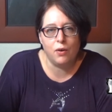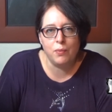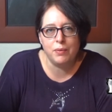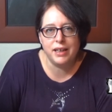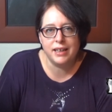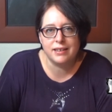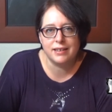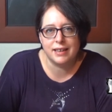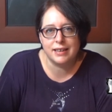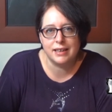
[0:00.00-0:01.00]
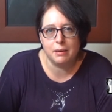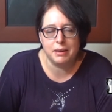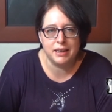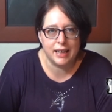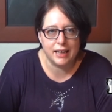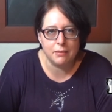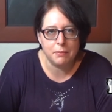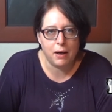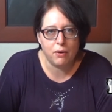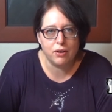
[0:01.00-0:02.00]
unbedingt, dass ich dabei die
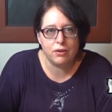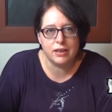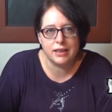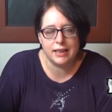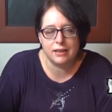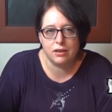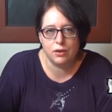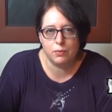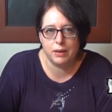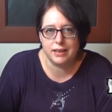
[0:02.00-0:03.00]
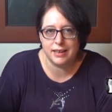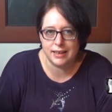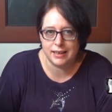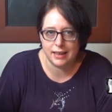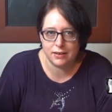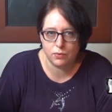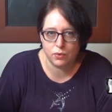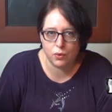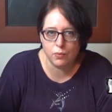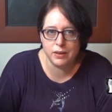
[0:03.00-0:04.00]
Regeln pauke und das heißt auch nicht unbedingt, dass das alles
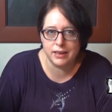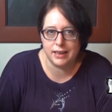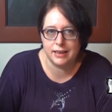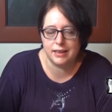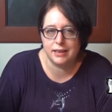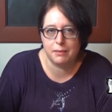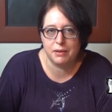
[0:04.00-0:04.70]
gut umgesetzt ist.